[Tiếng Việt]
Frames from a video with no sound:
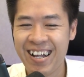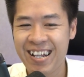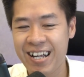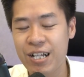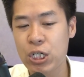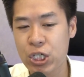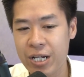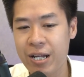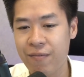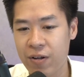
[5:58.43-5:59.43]
Thì cái từ
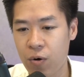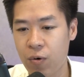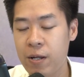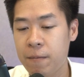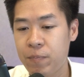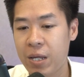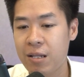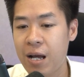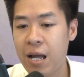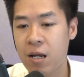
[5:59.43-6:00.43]
she này phải đổi. Cái
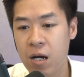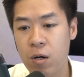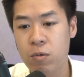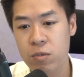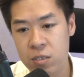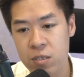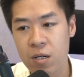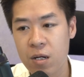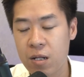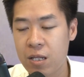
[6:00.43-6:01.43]
thứ hai goes.
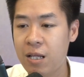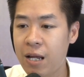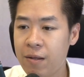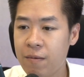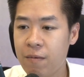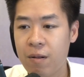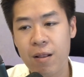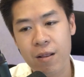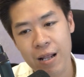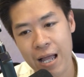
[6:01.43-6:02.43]
Thì thầy
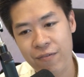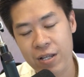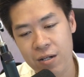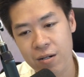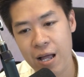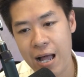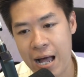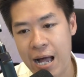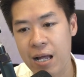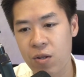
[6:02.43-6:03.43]
lại phải nhớ là
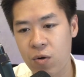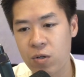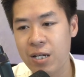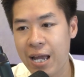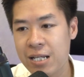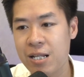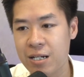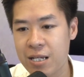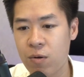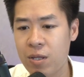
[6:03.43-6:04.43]
à, nó có chữ S
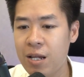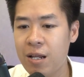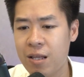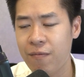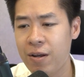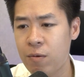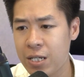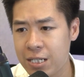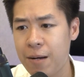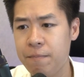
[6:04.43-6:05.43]
đằng sau. Thế nên là phải đọc
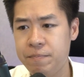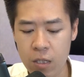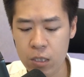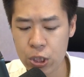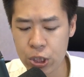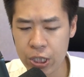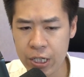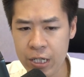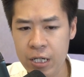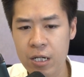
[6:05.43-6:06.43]
rất chậm. She
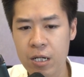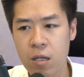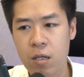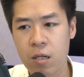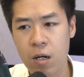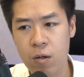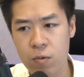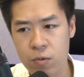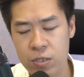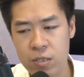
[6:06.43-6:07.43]

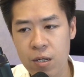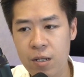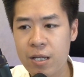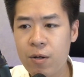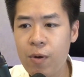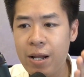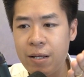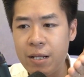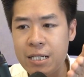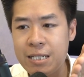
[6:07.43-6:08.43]
goes. Thì cái đoạn
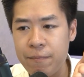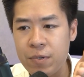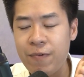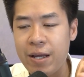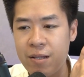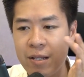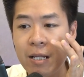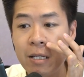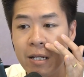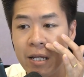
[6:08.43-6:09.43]
thầy thầy chậm như vậy thì
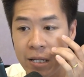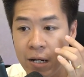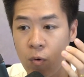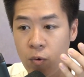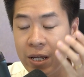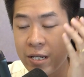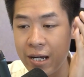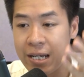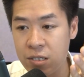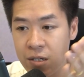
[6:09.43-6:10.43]
tất nhiên đây thầy đang cố tình như
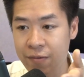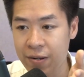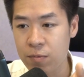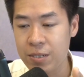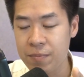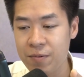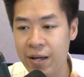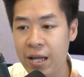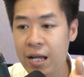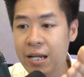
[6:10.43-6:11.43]
ngày xưa thầy phải đọc chậm như
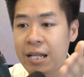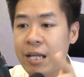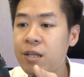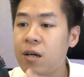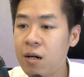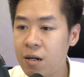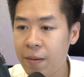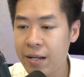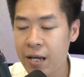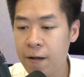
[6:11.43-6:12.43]
vậy để thầy nhớ các
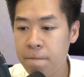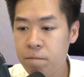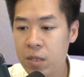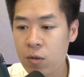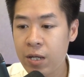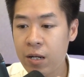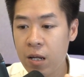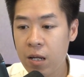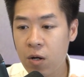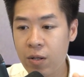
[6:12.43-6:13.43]
bạn nhé. Đầu tiên
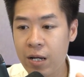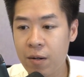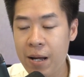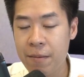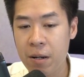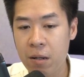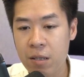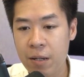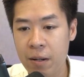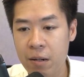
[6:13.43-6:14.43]
có thể các bạn bảo
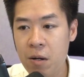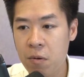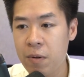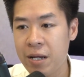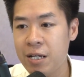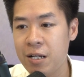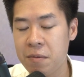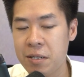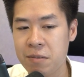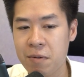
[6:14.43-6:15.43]
thầy bảo đọc câu này đi thì
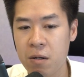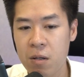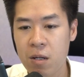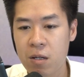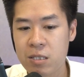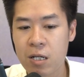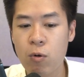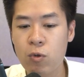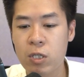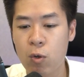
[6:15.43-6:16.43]
các bạn sẽ bảo she go
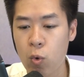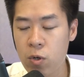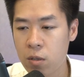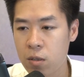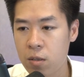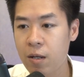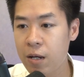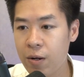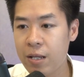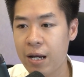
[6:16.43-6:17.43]
to school.
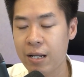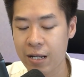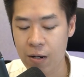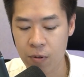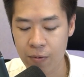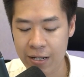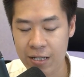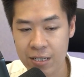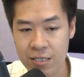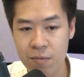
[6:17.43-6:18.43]
Nhưng nếu là thầy thầy đọc câu này
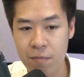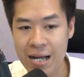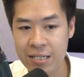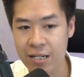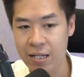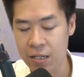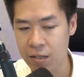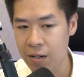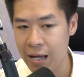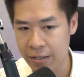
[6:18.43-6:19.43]
thì sẽ dừng ba giây để
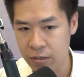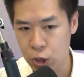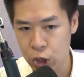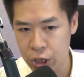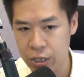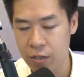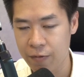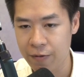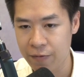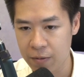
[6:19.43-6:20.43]
nhớ là từ she
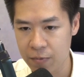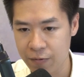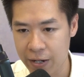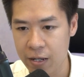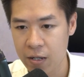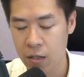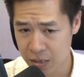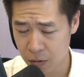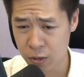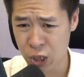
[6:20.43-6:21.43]
nó phải phát âm như vậy.
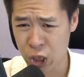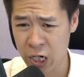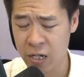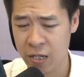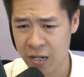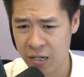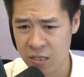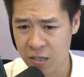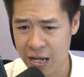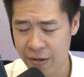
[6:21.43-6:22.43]
Sau từ she thì lại
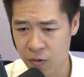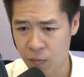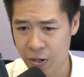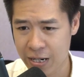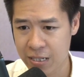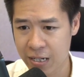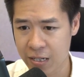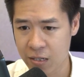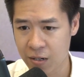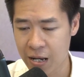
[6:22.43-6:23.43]
dừng lại khoảng một hai giây để
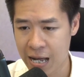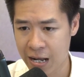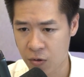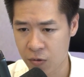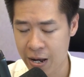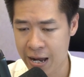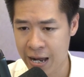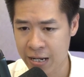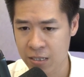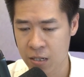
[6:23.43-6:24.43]
nhớ là à có
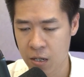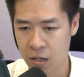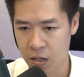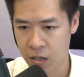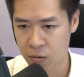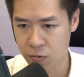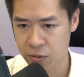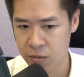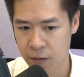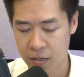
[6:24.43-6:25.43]
es
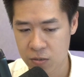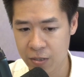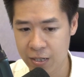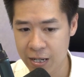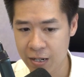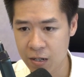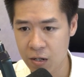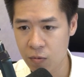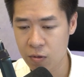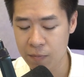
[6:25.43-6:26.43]
goes. Rồi thì đến
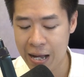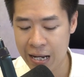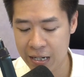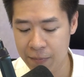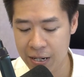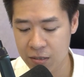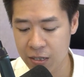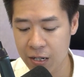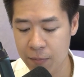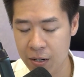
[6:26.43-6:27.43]
câu thứ ba các bạn cứ
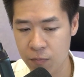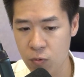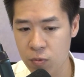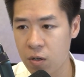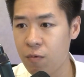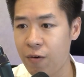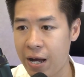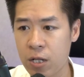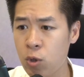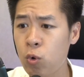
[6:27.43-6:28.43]
nghĩ các bạn đọc đúng nhưng không
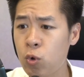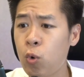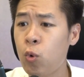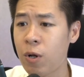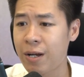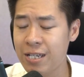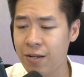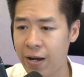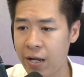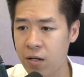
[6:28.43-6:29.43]
phải. Tu tu là cái gì
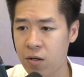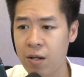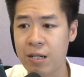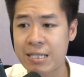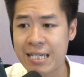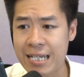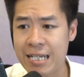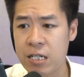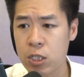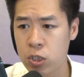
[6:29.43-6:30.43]
vậy? Nó là t
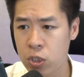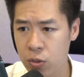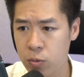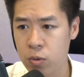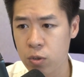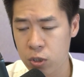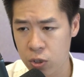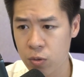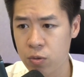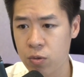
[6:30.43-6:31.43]
to
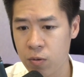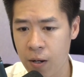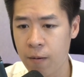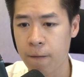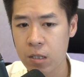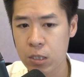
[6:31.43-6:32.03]
to đúng không?